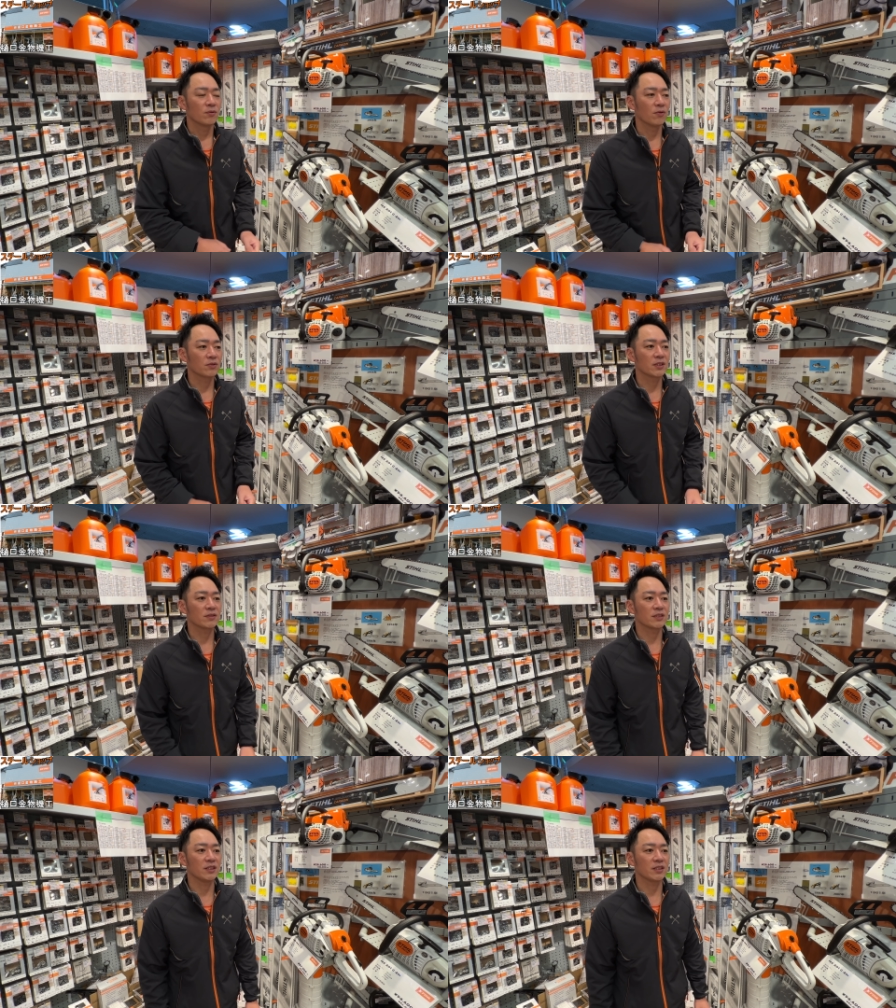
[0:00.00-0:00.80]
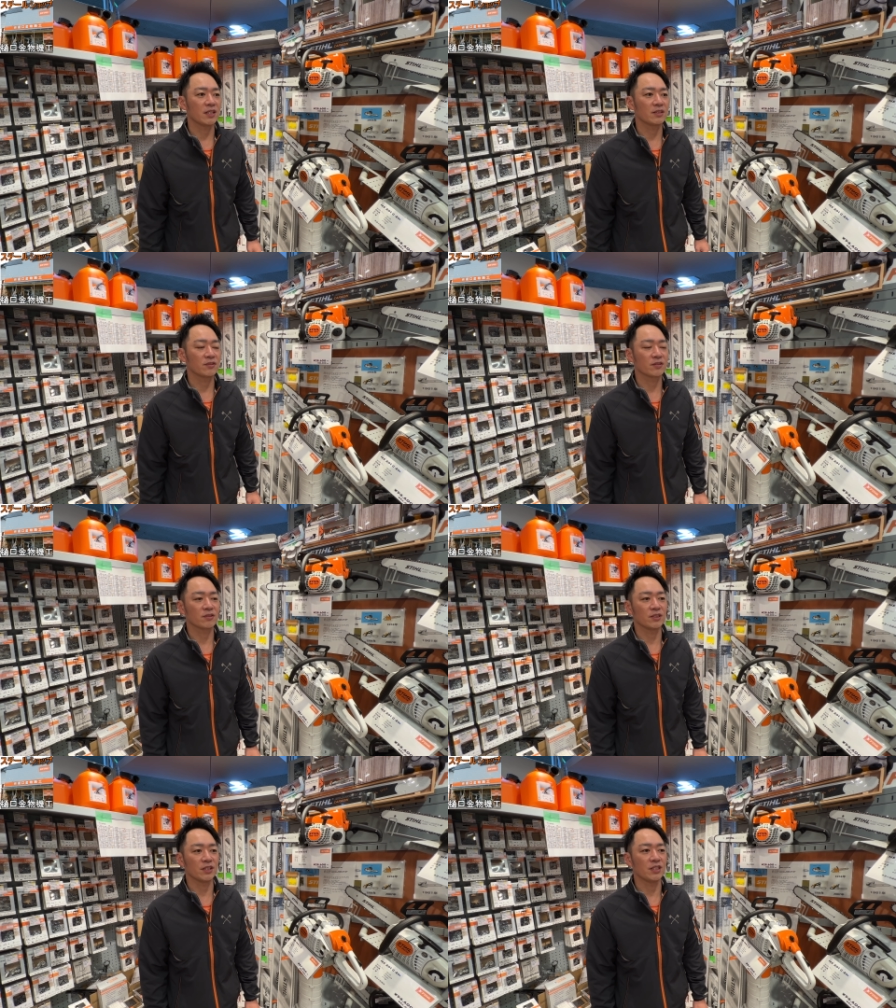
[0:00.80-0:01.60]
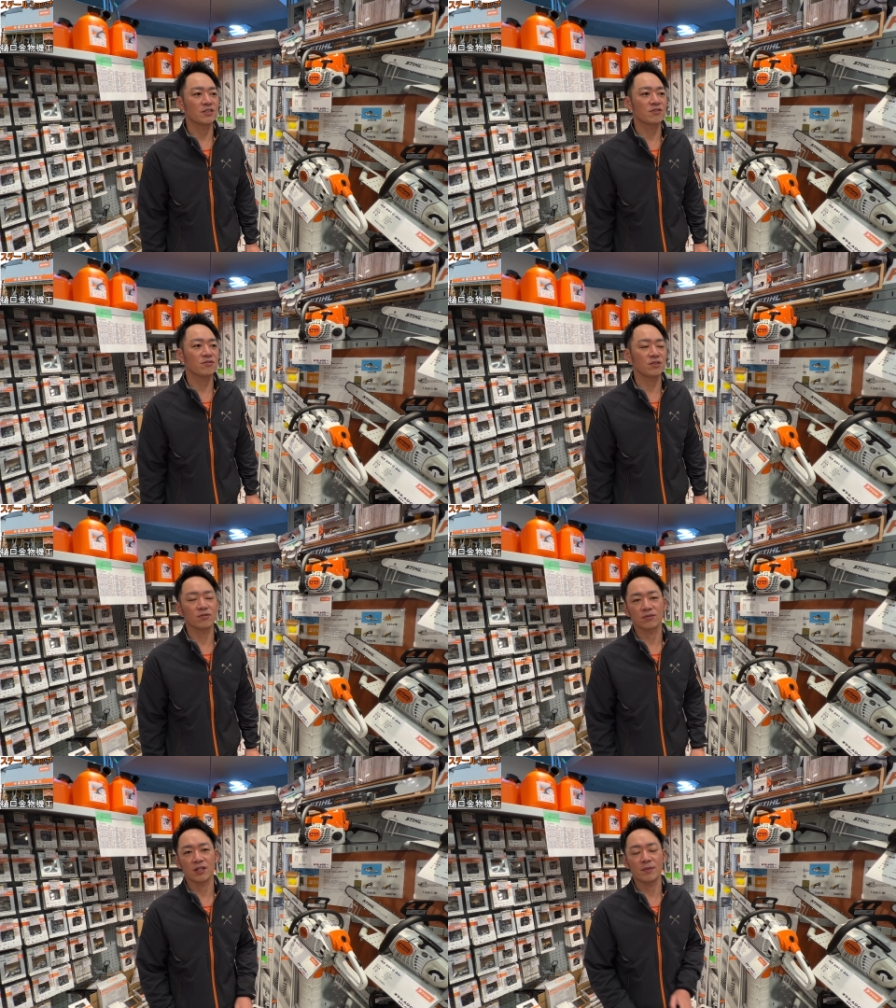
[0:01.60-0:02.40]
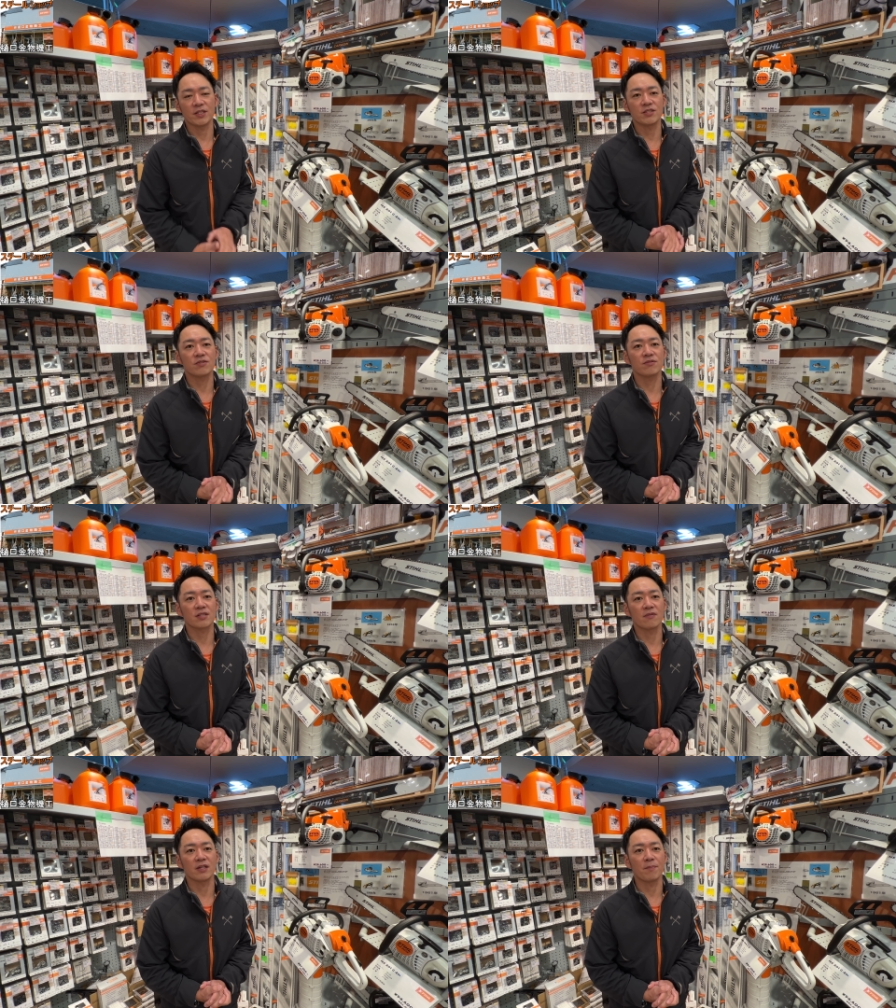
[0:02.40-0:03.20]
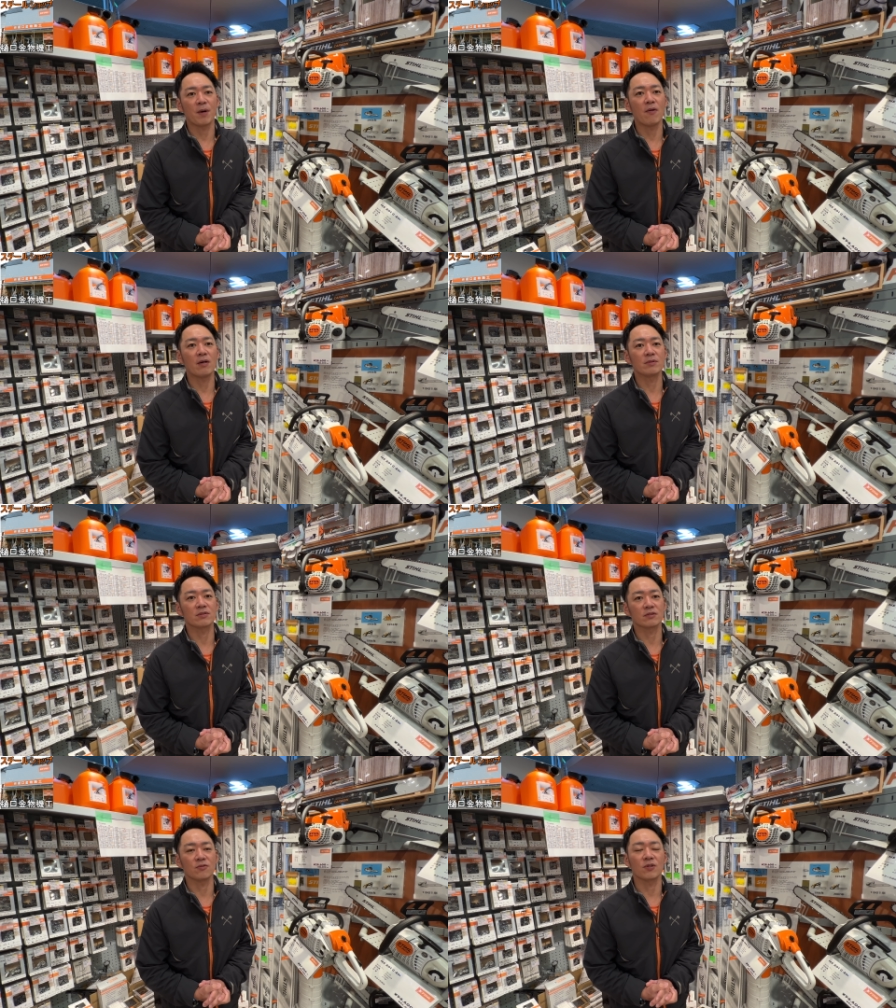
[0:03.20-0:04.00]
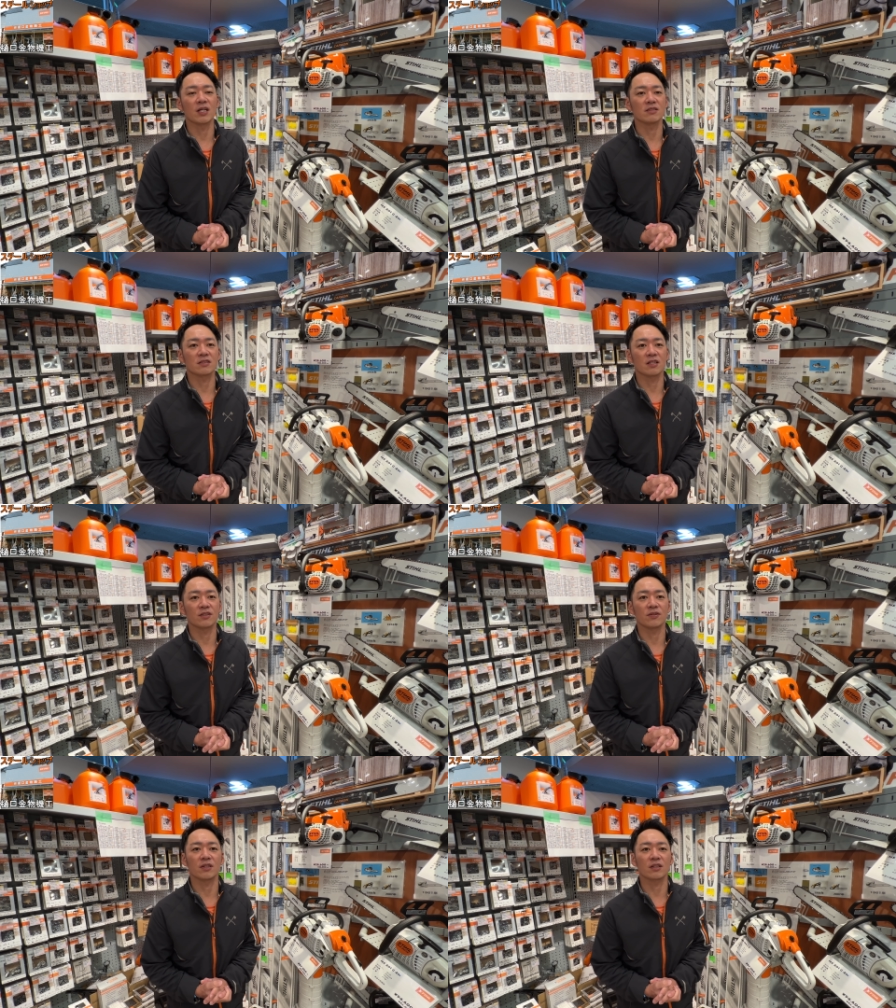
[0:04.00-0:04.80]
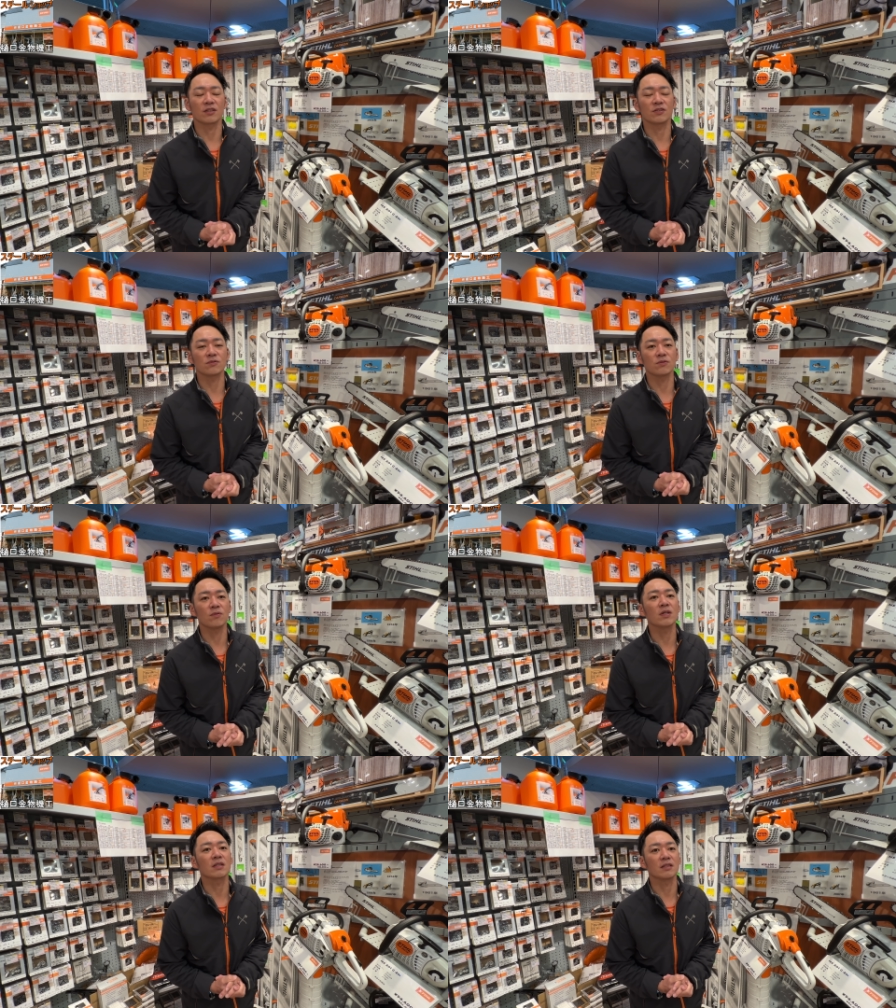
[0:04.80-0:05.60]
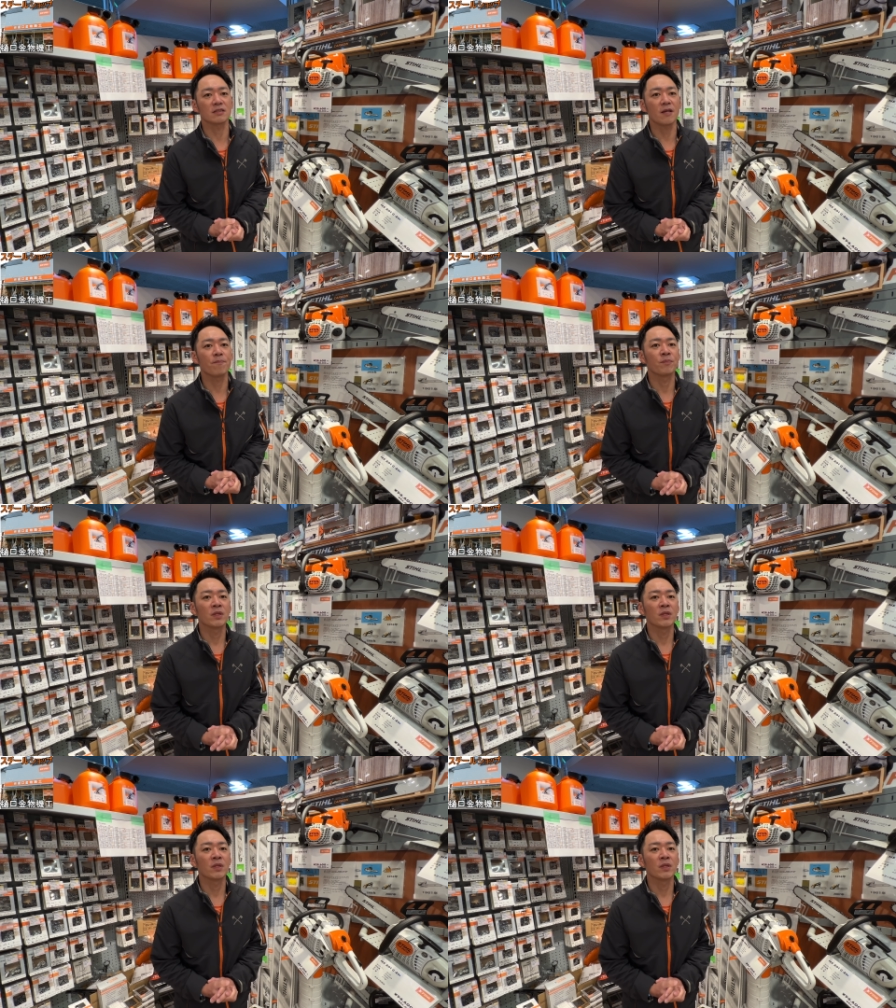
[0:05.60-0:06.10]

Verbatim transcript: 大きく切りたいって言った時にね、いちきゅうにと比べていちきゅうさんはね、パワー不足を感じたっていう方が非常に多かったんですね。